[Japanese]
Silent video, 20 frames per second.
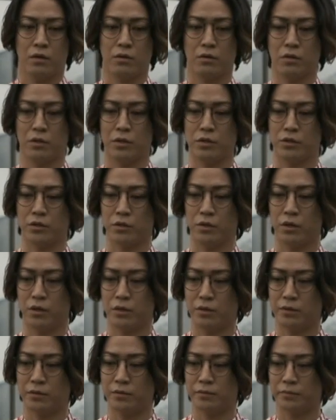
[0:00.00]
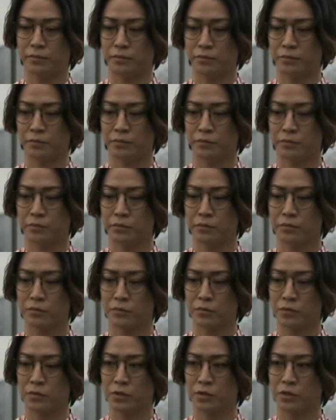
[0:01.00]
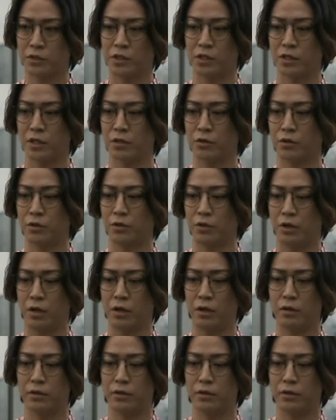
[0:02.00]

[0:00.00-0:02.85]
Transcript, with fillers: これ以上口出さんといてくれ